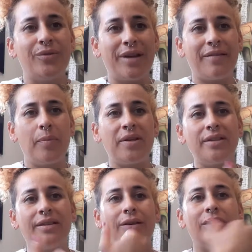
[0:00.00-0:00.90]
una vez
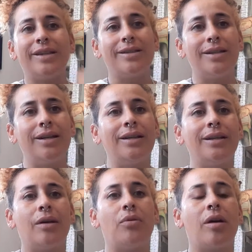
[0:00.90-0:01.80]
presentado el taller,
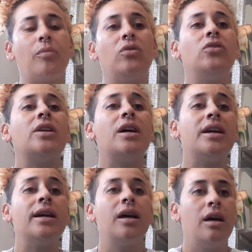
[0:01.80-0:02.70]
les voy a
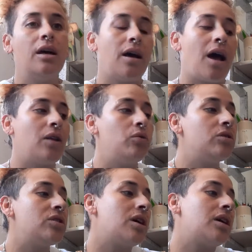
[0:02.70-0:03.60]
mostrar
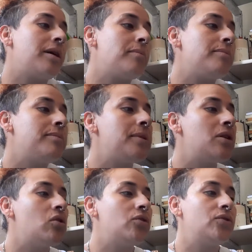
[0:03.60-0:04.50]
algunos
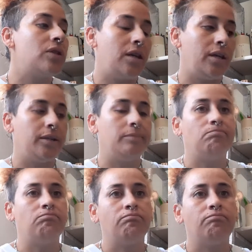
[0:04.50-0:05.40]
ejemplos
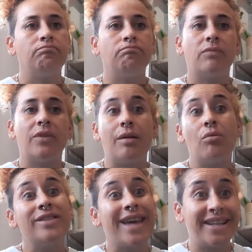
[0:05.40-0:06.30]
em, de
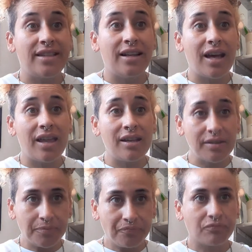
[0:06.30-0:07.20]
bolsas
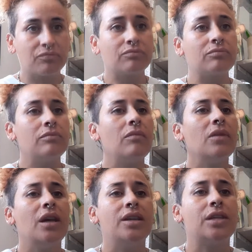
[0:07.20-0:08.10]
recicladas
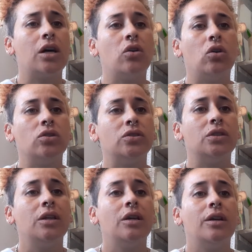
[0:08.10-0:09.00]
hechas
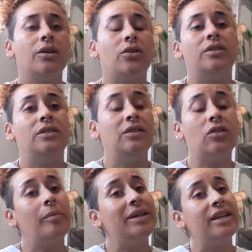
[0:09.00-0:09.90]
con, con
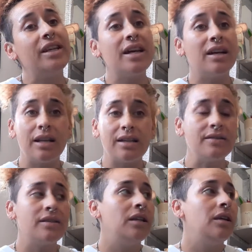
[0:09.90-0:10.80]
distintos
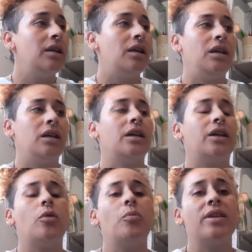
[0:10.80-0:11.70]
materiales eh, que
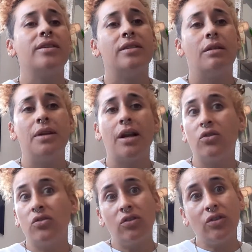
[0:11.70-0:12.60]
nos pueden servir a
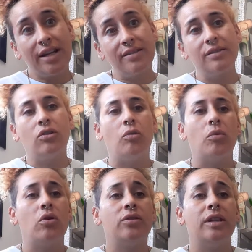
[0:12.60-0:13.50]
nosotros
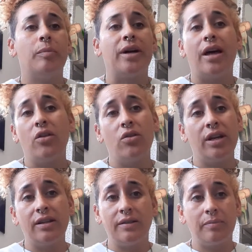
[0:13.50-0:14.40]
como
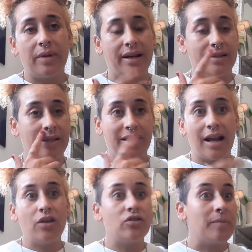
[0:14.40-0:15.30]
disparadores para hacer
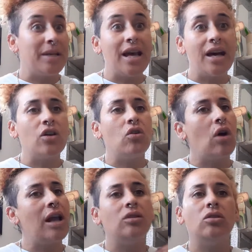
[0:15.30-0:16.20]
algo similar
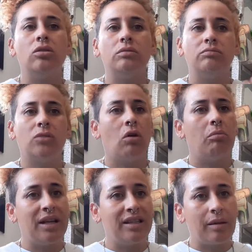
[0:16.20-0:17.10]
o algo
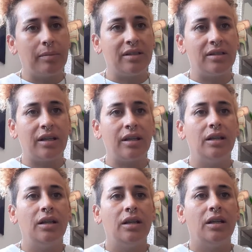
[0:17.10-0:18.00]
completamente
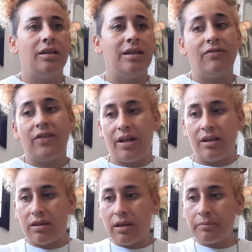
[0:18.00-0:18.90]

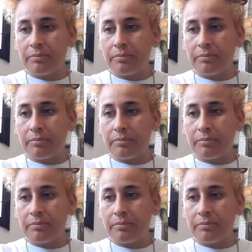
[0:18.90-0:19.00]
diferente.